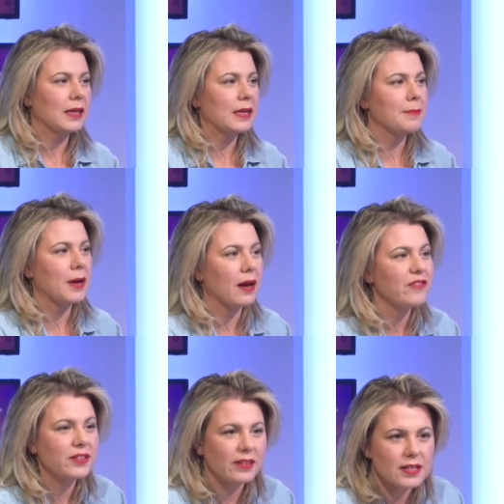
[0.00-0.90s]
il, m'a
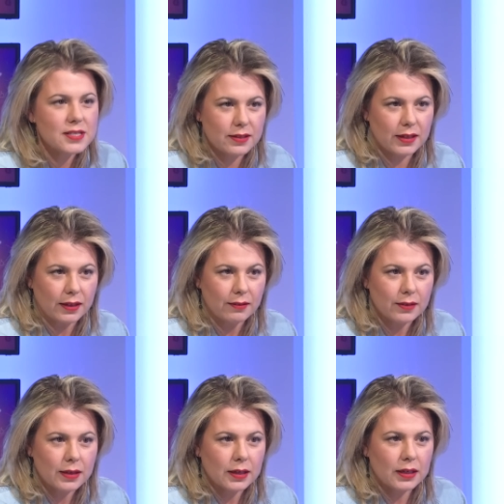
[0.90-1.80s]
invité à dîner.
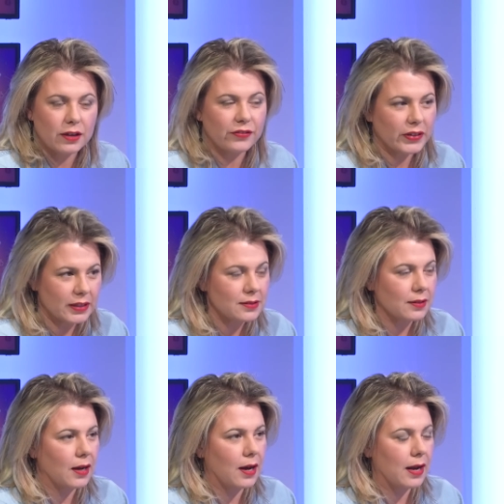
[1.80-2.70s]
Et en fait,
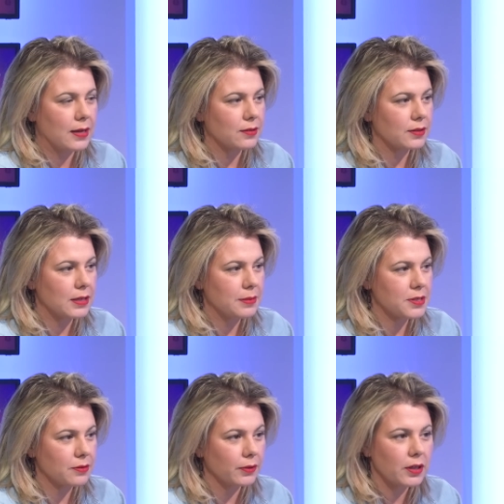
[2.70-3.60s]
à, la sortie de
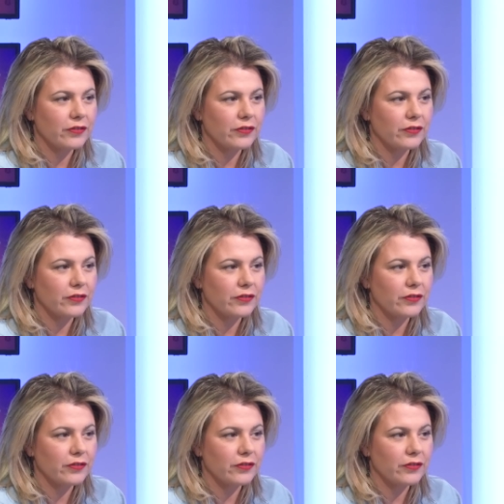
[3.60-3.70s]
l'émission,